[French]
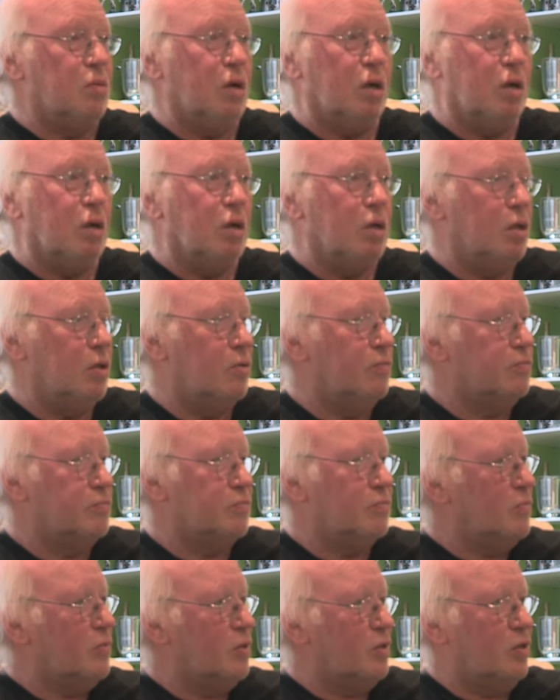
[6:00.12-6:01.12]
ben,
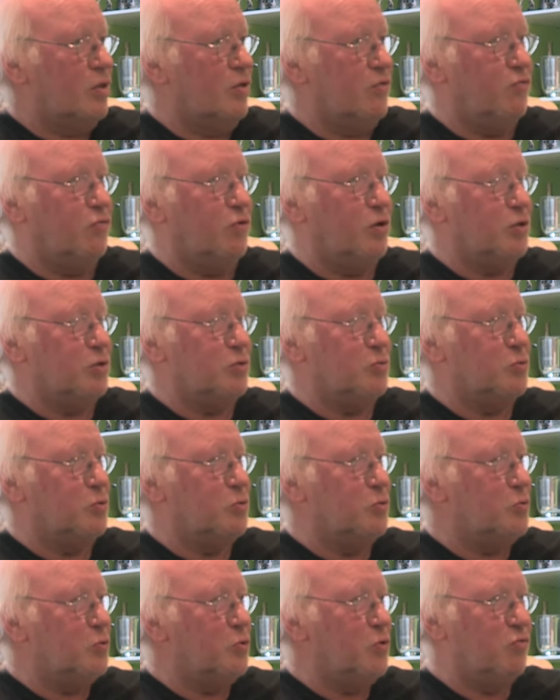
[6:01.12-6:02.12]
il faut être
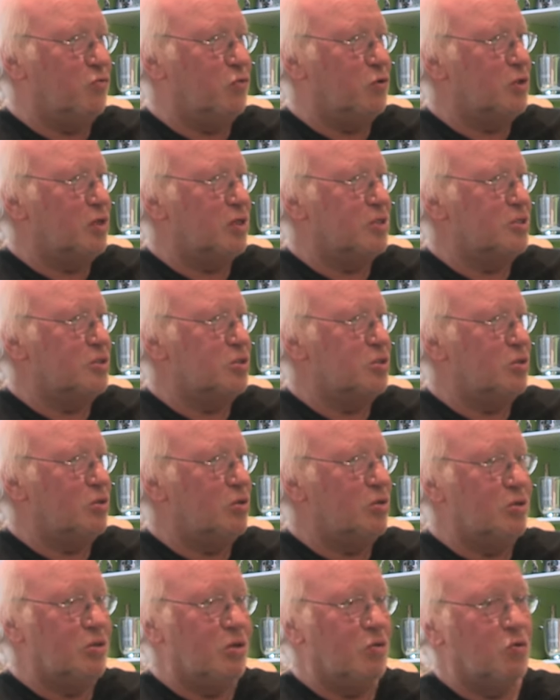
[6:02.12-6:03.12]
rigoureux, il faut être
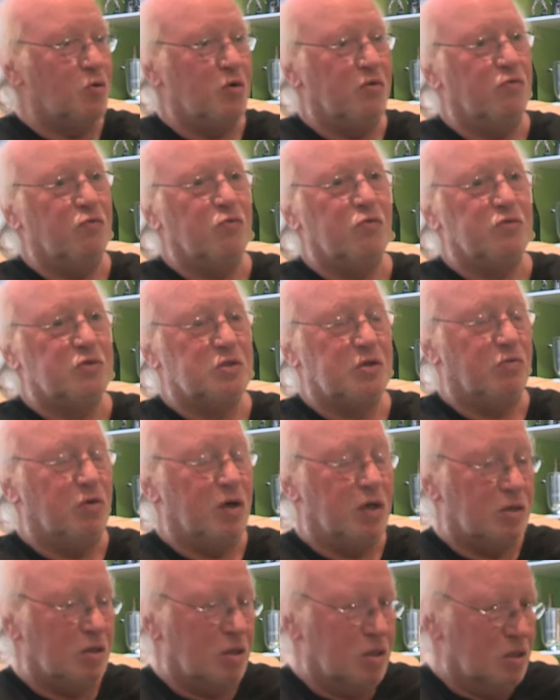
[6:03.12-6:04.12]
exigeant, donc il faut
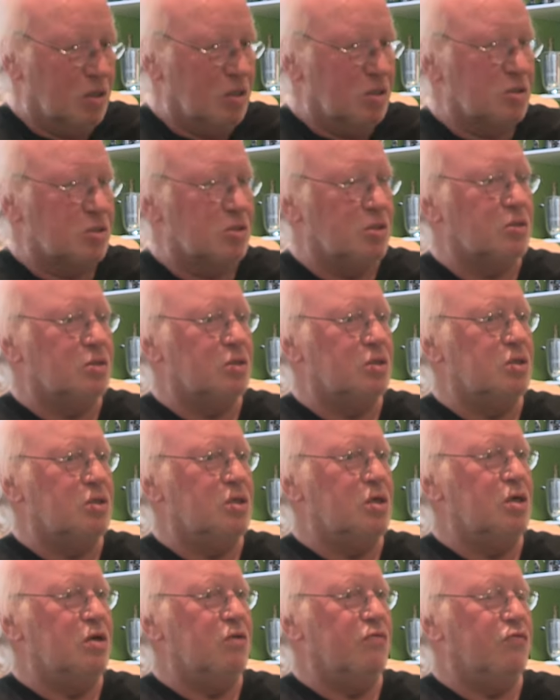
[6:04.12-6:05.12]
savoir
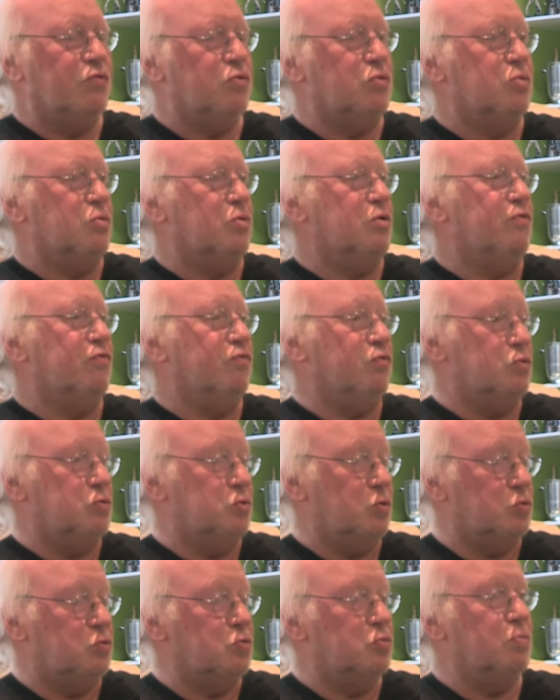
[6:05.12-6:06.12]
s'entraîner, il faut, il faut
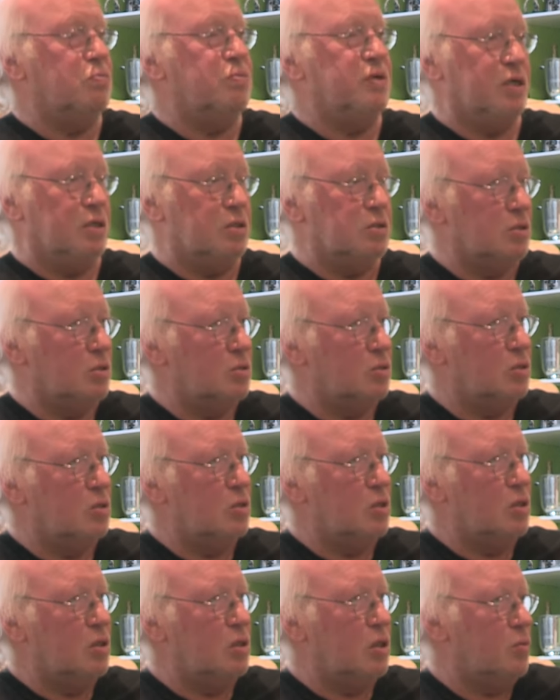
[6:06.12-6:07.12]
surtout bien
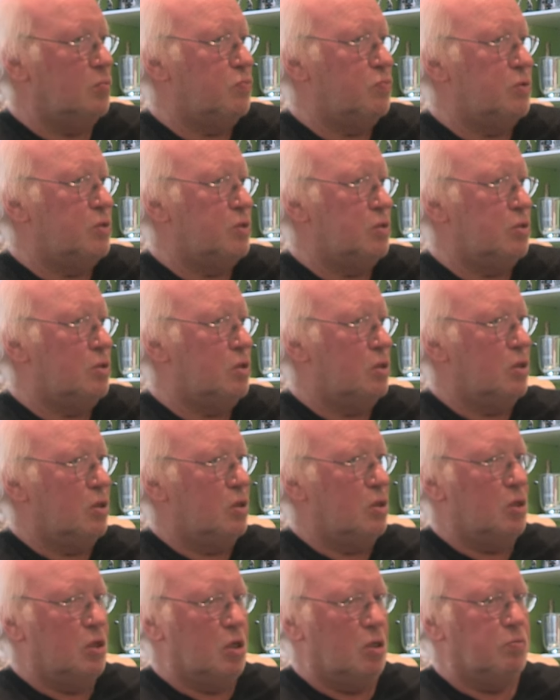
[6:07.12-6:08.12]
s'entraîner, et puis,
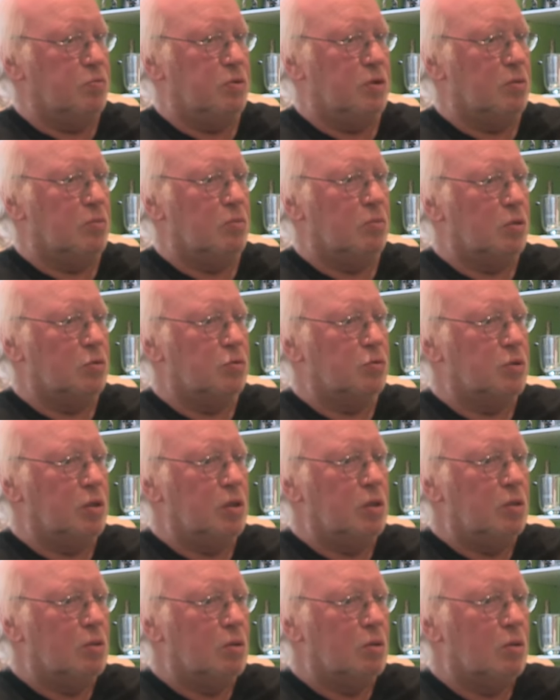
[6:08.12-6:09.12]
et puis à un moment
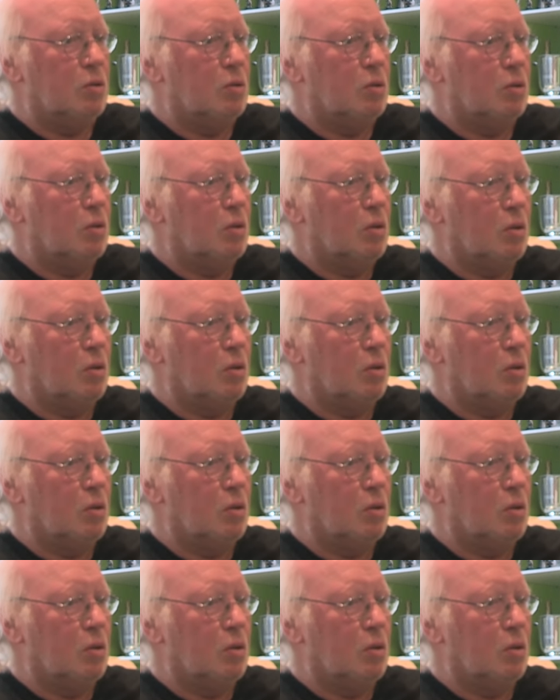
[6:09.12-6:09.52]
donné, euh,